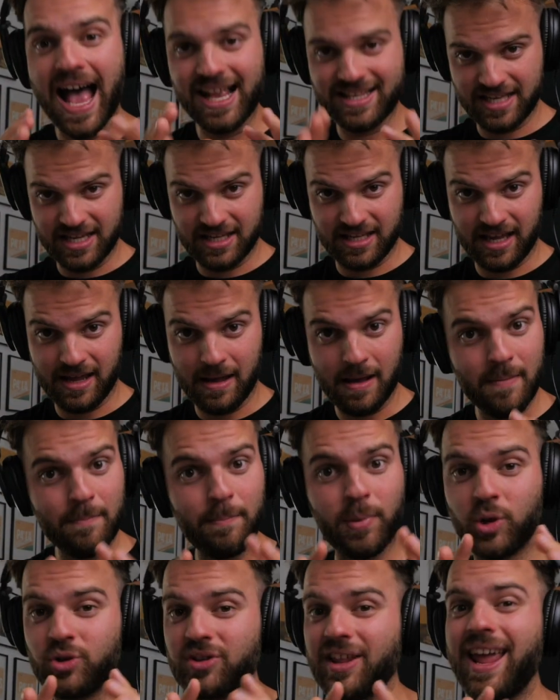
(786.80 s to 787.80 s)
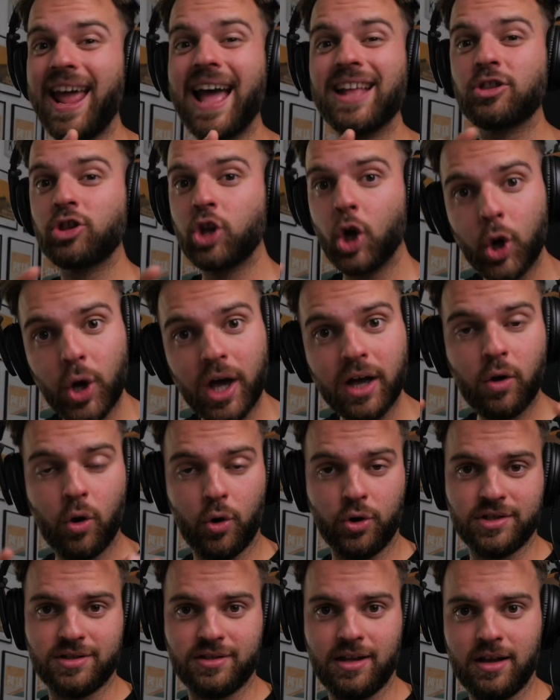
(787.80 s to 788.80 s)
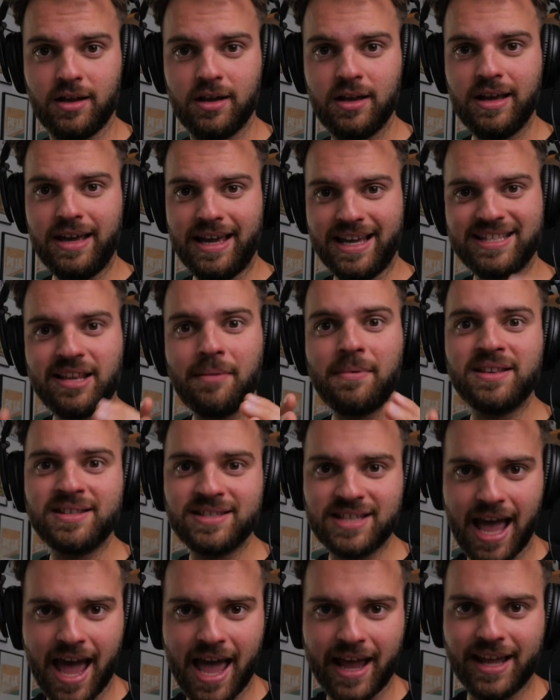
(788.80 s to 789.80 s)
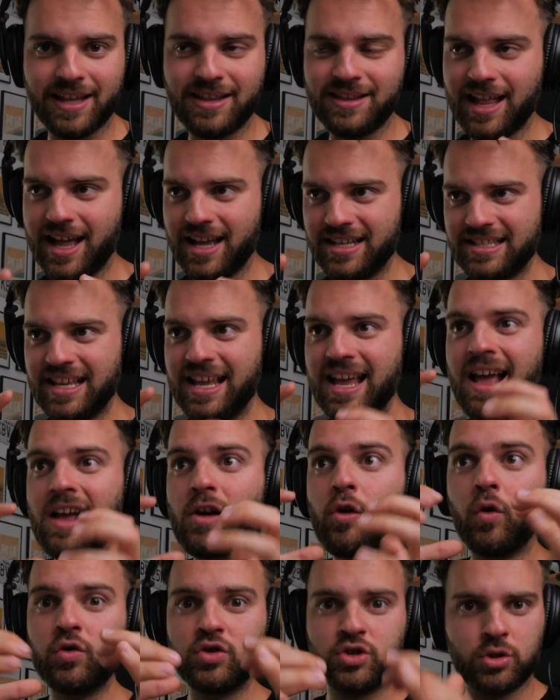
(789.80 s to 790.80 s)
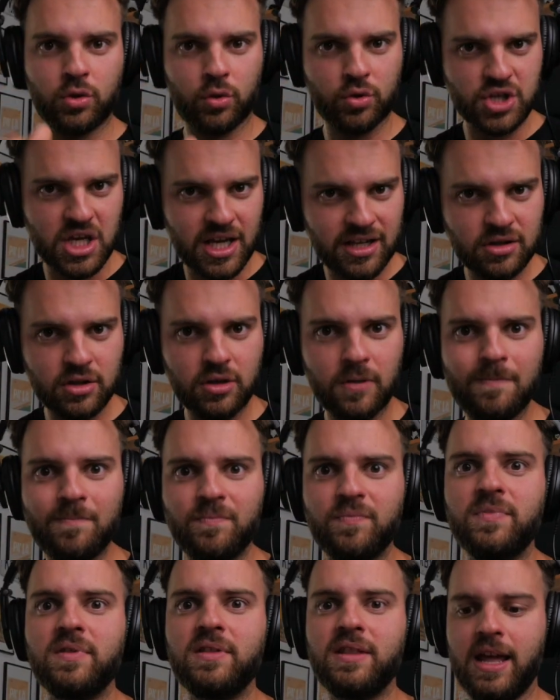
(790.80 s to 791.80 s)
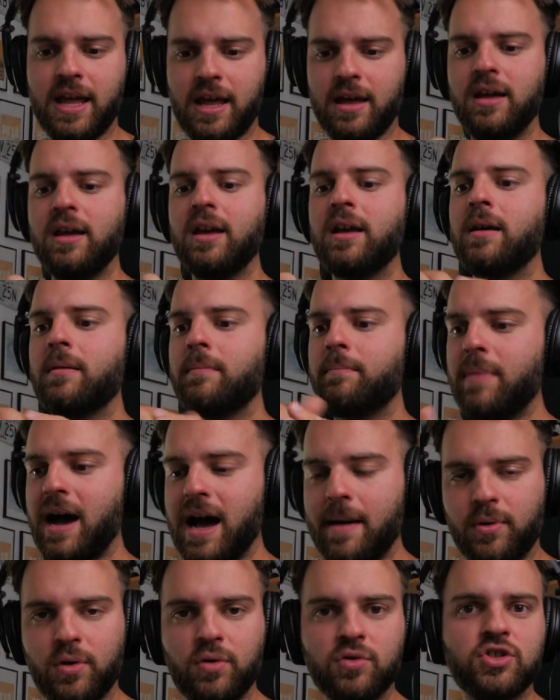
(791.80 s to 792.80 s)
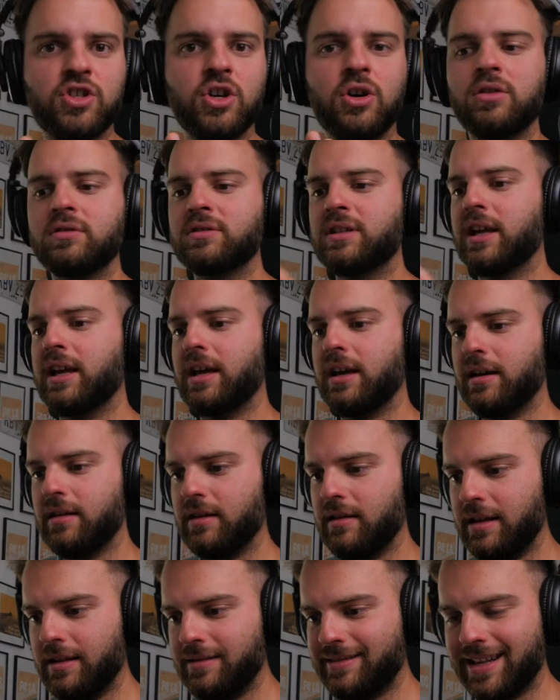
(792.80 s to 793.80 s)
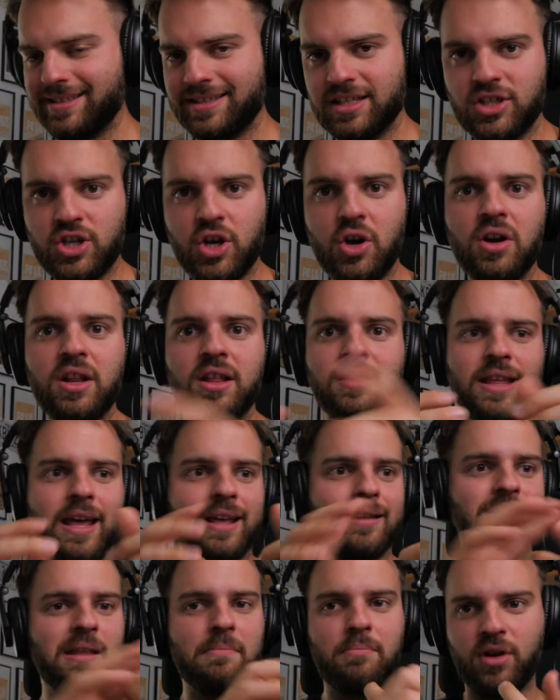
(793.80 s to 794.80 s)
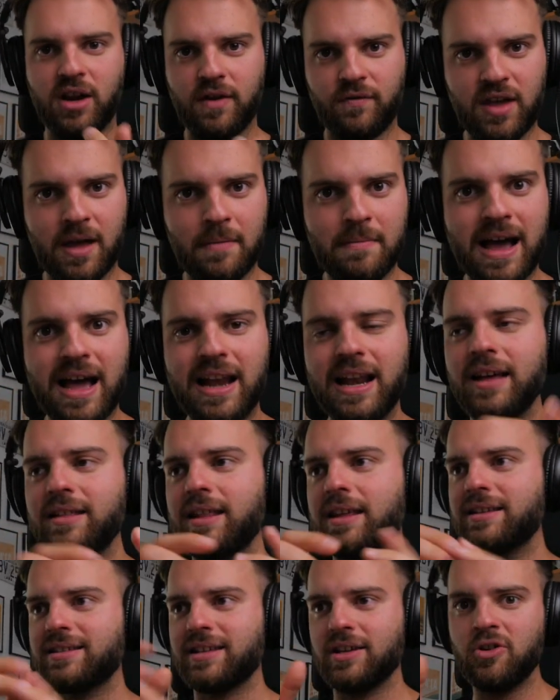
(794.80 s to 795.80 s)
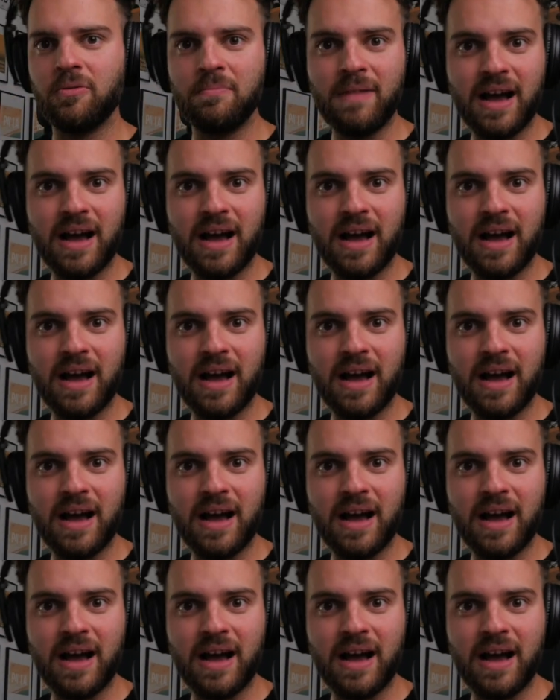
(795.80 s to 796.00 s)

Así que protege a toda costa ese mensaje que estás construyendo de baja producción, de transiciones, de tipografías malas, de diseños